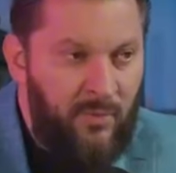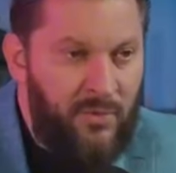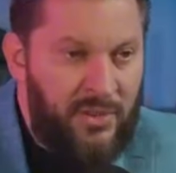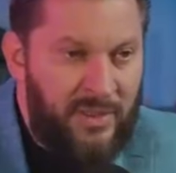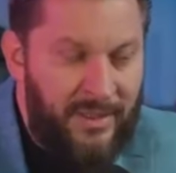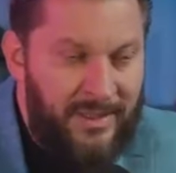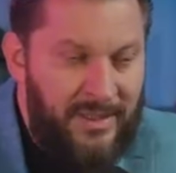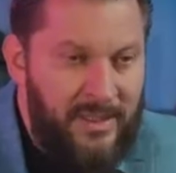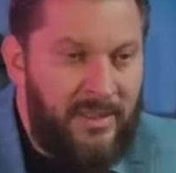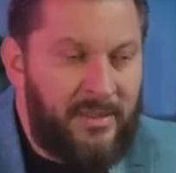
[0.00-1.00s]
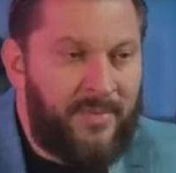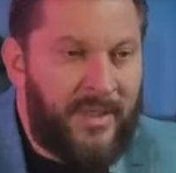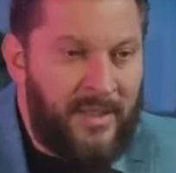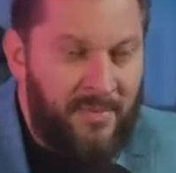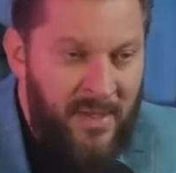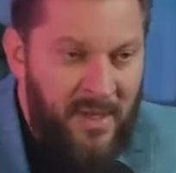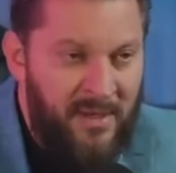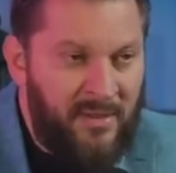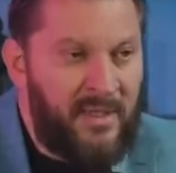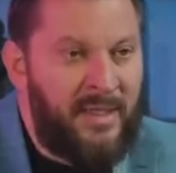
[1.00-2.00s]
Он будет это делать
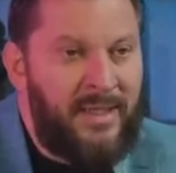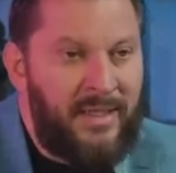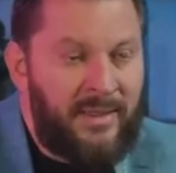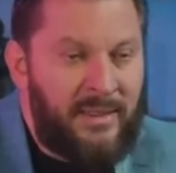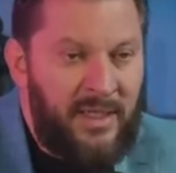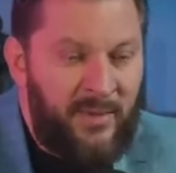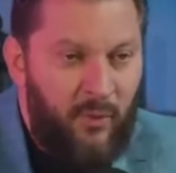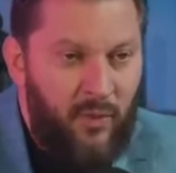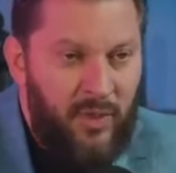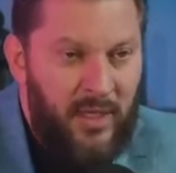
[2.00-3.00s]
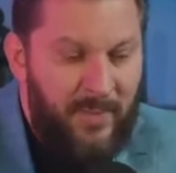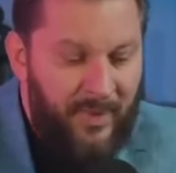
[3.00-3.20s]
планомерно до тех пор,